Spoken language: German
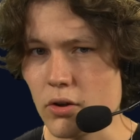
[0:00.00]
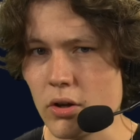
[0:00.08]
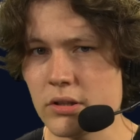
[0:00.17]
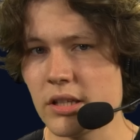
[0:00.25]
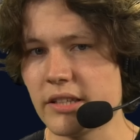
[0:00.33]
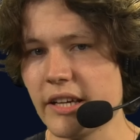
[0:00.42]

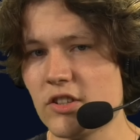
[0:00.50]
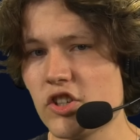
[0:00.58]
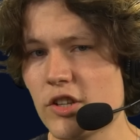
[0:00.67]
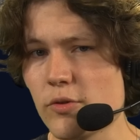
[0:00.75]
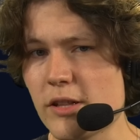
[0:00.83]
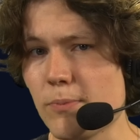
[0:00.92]
Dort tritt
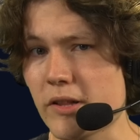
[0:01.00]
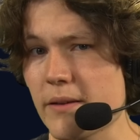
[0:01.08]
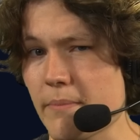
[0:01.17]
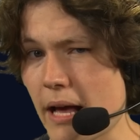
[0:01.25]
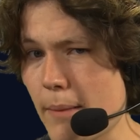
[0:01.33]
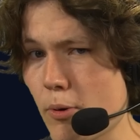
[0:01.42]
G2 Esports
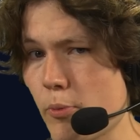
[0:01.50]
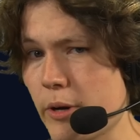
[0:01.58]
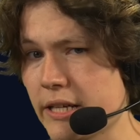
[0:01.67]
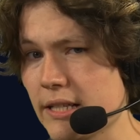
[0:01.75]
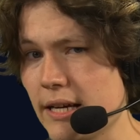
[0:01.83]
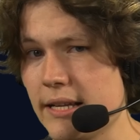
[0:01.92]
im Upper
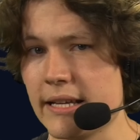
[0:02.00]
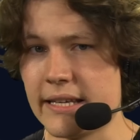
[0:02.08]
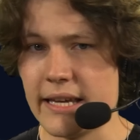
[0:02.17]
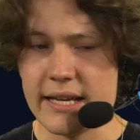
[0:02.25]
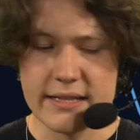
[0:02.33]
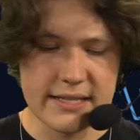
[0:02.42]
Bracket an äh,
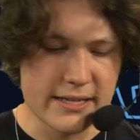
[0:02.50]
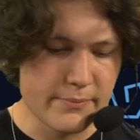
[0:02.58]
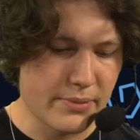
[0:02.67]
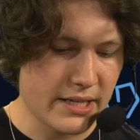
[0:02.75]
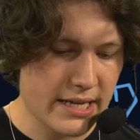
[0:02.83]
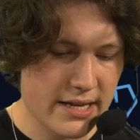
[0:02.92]
gegen
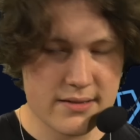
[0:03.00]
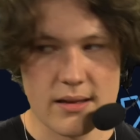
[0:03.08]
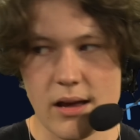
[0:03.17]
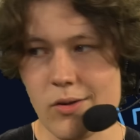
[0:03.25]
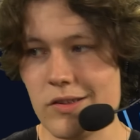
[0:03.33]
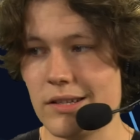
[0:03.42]
Team BDS.
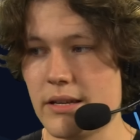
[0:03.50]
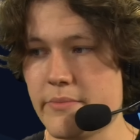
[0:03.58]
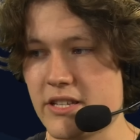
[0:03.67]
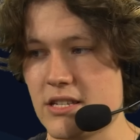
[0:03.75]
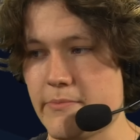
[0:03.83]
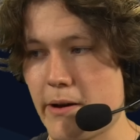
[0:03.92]
Außerdem
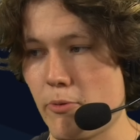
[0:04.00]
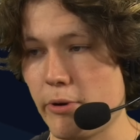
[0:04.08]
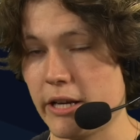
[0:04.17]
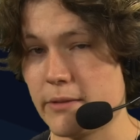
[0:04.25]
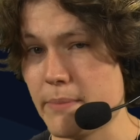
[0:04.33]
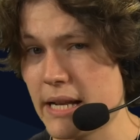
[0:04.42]
sind im Upper
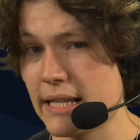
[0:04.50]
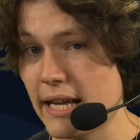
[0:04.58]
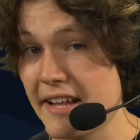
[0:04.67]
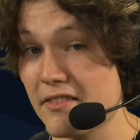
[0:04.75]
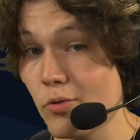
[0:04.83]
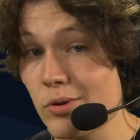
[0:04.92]
Bracket Mad
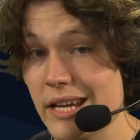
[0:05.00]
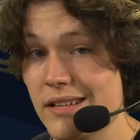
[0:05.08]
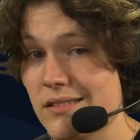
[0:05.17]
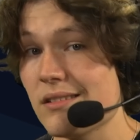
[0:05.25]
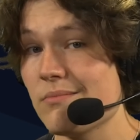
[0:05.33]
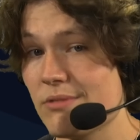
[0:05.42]
Lions und
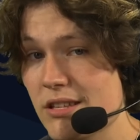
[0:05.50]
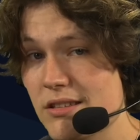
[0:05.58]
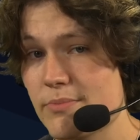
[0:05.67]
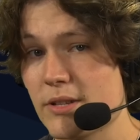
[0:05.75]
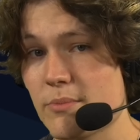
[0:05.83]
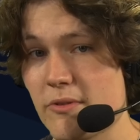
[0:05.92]
Excel, die
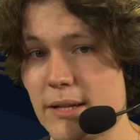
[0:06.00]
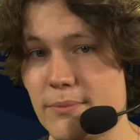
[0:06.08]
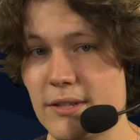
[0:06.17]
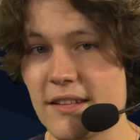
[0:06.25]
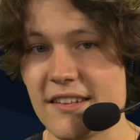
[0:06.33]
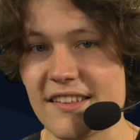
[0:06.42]
sich mit dem zweiten
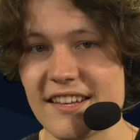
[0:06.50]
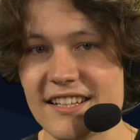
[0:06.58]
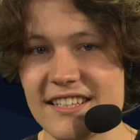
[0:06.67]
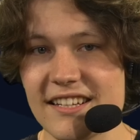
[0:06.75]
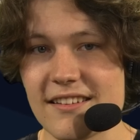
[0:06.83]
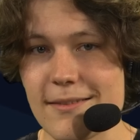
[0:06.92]
Platz
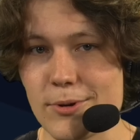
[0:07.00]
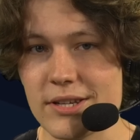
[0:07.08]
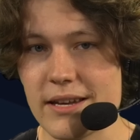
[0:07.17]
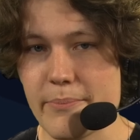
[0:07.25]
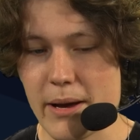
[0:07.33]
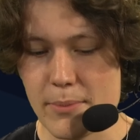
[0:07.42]
tatsächlich einen Spot
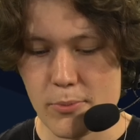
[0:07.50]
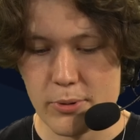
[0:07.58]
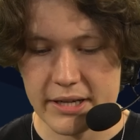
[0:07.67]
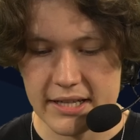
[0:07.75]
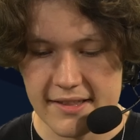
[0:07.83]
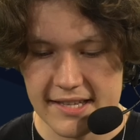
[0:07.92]
im Upper
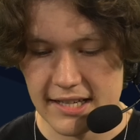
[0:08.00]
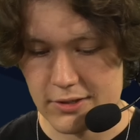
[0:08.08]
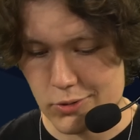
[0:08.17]
Bracket sichern